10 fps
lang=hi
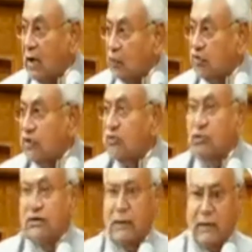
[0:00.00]
उस चीज को
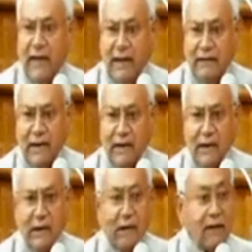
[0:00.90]
सामने लाया जाएगा
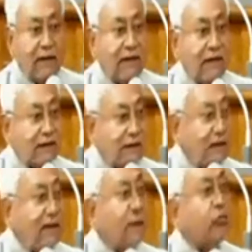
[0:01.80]
इसलिए इसके
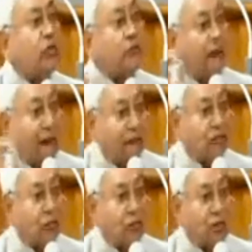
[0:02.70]
लिए अब कोई
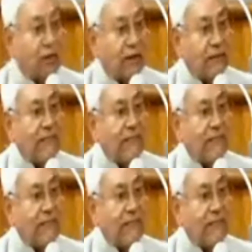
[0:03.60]
बात हो गई